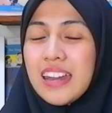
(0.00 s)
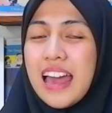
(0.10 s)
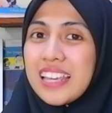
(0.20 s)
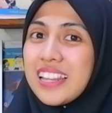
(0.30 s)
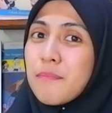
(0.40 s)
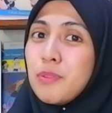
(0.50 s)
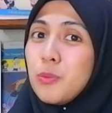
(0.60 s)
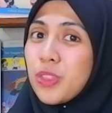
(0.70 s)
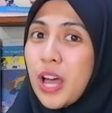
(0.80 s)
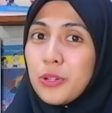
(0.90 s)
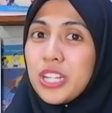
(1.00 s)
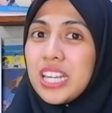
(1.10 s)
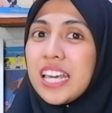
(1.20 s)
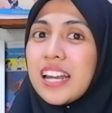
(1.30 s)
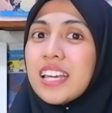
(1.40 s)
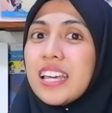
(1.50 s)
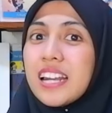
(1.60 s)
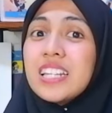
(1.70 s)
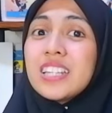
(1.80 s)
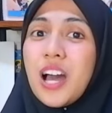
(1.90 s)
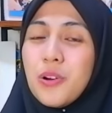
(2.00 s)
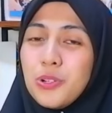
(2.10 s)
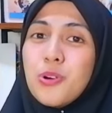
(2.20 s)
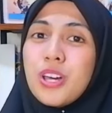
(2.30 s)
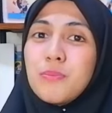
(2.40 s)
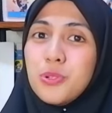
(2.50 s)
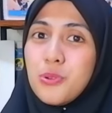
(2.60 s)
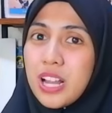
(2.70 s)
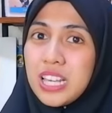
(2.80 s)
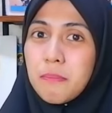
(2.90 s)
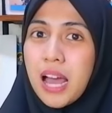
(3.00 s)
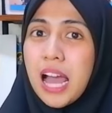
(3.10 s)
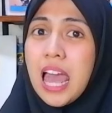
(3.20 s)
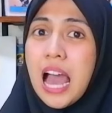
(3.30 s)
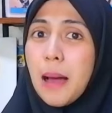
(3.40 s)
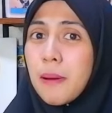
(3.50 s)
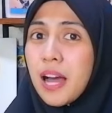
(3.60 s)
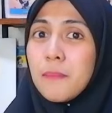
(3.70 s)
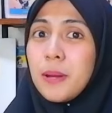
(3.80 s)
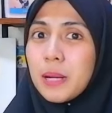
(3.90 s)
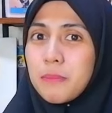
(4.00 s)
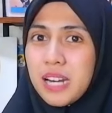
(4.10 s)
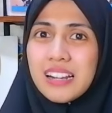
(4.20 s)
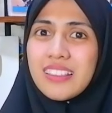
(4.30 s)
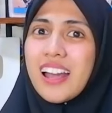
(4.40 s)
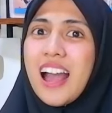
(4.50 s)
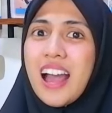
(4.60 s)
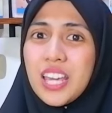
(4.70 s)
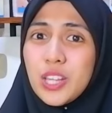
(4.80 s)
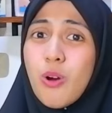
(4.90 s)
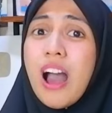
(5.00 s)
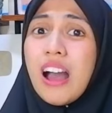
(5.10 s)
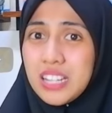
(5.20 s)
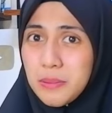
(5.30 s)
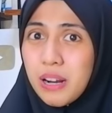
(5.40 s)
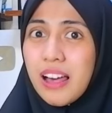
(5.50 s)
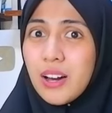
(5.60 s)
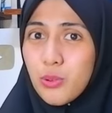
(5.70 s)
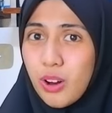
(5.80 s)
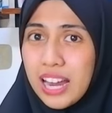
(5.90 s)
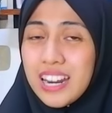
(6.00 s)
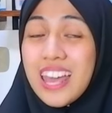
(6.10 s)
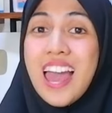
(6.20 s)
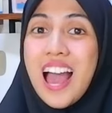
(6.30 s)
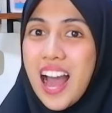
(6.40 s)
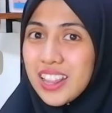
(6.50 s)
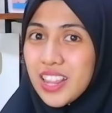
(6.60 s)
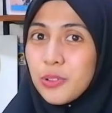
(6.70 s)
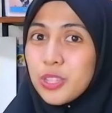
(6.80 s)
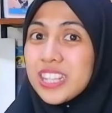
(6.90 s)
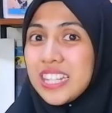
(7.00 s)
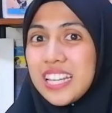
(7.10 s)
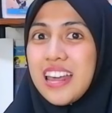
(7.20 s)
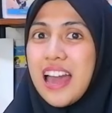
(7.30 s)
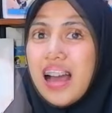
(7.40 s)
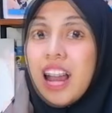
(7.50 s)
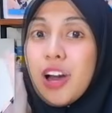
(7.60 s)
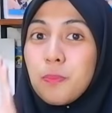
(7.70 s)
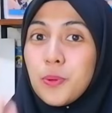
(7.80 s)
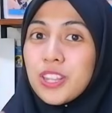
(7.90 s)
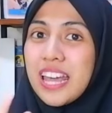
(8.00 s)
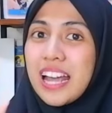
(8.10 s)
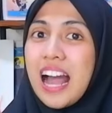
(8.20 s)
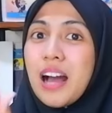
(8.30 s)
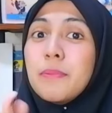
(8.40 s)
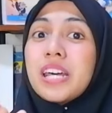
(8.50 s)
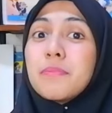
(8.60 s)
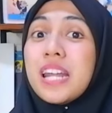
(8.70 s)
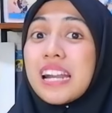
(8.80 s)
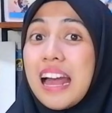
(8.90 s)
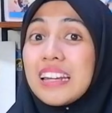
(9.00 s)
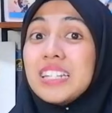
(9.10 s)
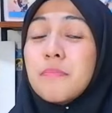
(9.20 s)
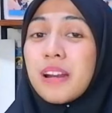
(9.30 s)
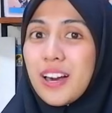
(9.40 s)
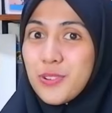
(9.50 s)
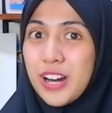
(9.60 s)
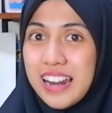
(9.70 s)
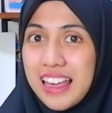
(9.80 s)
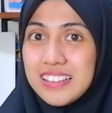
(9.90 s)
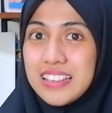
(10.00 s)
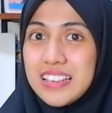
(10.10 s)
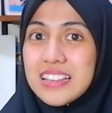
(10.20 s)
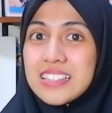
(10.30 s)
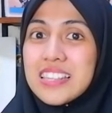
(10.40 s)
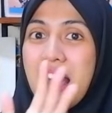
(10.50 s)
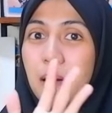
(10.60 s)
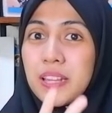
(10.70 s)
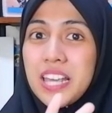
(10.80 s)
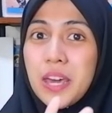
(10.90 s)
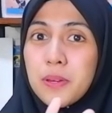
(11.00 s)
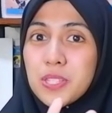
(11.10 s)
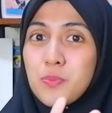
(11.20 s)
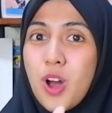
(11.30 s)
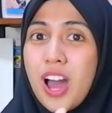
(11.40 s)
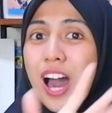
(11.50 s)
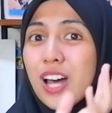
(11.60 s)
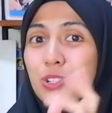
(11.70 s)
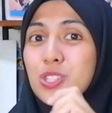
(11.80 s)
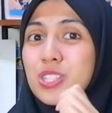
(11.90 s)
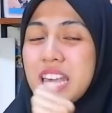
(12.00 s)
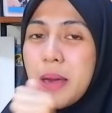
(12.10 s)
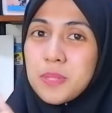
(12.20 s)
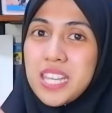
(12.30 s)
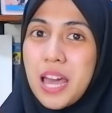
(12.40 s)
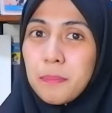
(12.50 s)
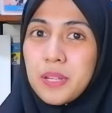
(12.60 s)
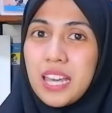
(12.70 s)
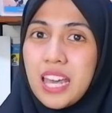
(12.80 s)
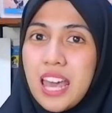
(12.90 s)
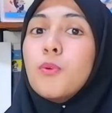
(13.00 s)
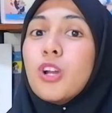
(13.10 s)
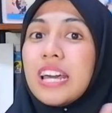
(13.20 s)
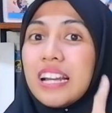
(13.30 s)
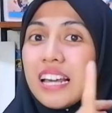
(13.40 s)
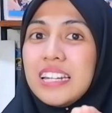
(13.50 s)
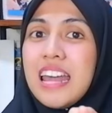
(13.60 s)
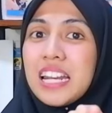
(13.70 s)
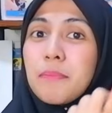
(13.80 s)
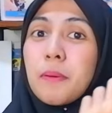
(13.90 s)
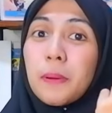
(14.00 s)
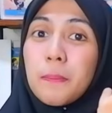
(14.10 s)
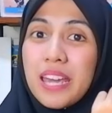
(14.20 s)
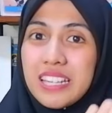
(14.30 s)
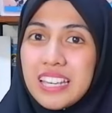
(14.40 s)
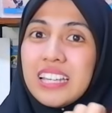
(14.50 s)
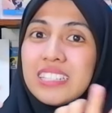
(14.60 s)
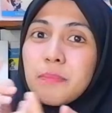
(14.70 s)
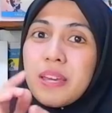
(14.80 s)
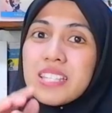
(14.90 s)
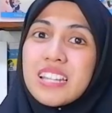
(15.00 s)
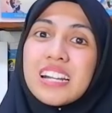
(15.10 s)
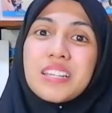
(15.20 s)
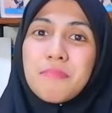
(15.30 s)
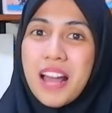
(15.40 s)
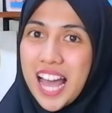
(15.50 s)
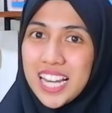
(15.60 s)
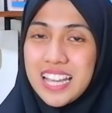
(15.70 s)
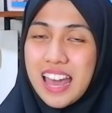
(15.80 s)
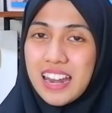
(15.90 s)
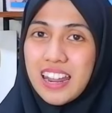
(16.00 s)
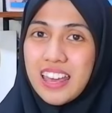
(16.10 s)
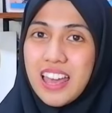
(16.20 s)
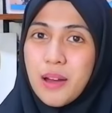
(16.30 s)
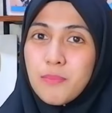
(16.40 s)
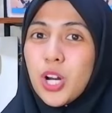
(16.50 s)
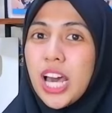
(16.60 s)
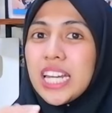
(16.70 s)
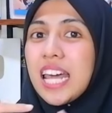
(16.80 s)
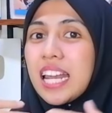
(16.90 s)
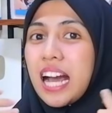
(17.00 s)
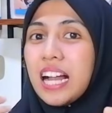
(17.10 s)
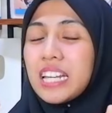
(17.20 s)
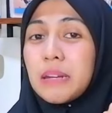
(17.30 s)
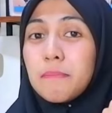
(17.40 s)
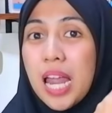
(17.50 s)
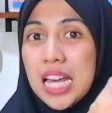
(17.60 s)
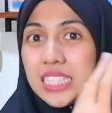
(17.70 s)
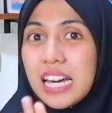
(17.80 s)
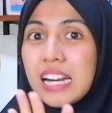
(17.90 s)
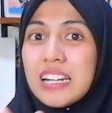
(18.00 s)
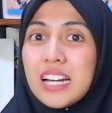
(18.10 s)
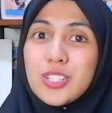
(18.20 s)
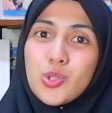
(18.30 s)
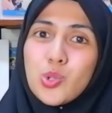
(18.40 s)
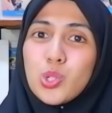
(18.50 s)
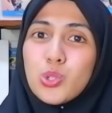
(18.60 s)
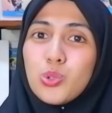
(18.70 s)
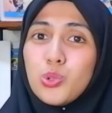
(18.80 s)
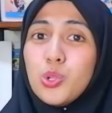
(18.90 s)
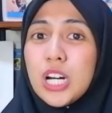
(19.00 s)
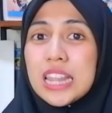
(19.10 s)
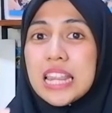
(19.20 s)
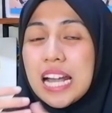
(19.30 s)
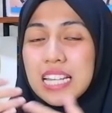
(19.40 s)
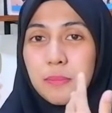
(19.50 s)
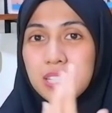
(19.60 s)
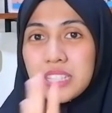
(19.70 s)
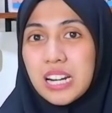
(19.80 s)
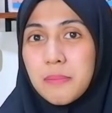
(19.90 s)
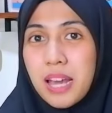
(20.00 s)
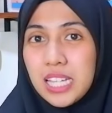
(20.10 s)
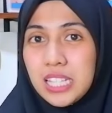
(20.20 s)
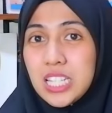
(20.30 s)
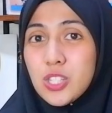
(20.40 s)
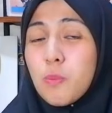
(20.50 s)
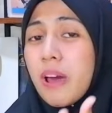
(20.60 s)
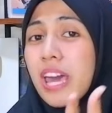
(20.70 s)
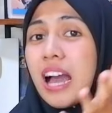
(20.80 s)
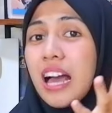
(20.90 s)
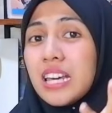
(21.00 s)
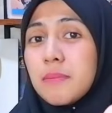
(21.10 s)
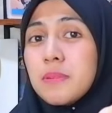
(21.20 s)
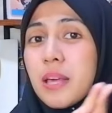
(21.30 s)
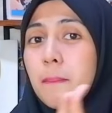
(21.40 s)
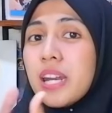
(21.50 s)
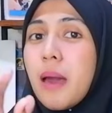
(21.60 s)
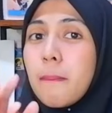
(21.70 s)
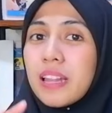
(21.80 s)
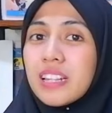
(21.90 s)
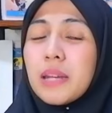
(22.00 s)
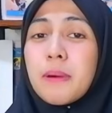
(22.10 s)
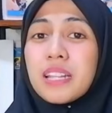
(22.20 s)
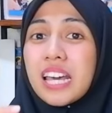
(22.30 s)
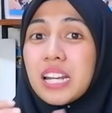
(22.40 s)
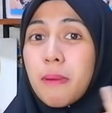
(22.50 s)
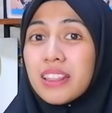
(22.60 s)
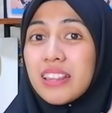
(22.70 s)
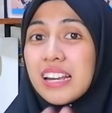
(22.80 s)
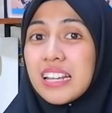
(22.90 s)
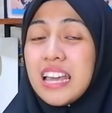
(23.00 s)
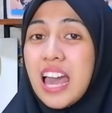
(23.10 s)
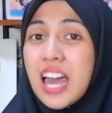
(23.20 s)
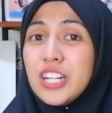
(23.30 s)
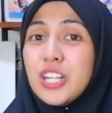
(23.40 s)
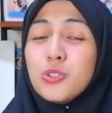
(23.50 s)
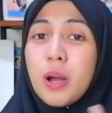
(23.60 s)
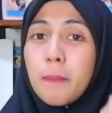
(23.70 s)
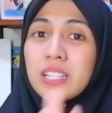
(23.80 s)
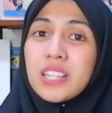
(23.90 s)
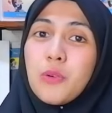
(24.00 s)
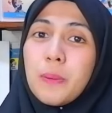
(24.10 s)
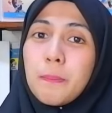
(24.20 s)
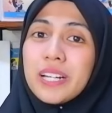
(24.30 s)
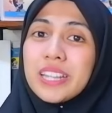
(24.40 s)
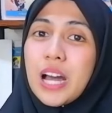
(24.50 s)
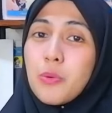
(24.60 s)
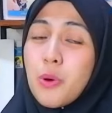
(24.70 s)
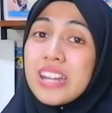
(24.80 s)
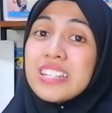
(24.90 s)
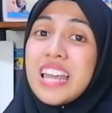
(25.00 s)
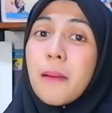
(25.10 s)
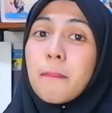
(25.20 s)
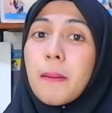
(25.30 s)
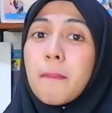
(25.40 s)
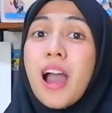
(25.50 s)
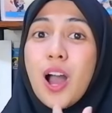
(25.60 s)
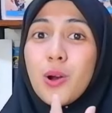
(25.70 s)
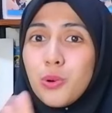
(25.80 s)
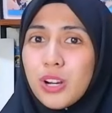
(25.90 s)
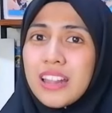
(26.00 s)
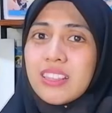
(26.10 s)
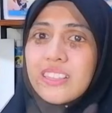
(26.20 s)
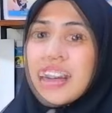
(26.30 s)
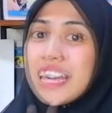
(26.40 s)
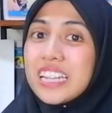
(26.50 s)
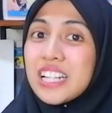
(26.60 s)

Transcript: Nah, kita belum tahu nih kira-kira di tahun 2025 apakah benar-benar TKA itu akan diberlakukan atau tidak. Kalaupun TKA benar-benar akan diberlakukan lagi, sahabat GP semua harus siap-siap nih. Mulailah dari memperbaiki semester 5 kalian mulai dari kalian belajar dengan sungguh-sungguh ketika semester 5 ini supaya kalian bisa mendapatkan materi-materi dan juga pengetahuan-pengetahuan yang memang akurat terkait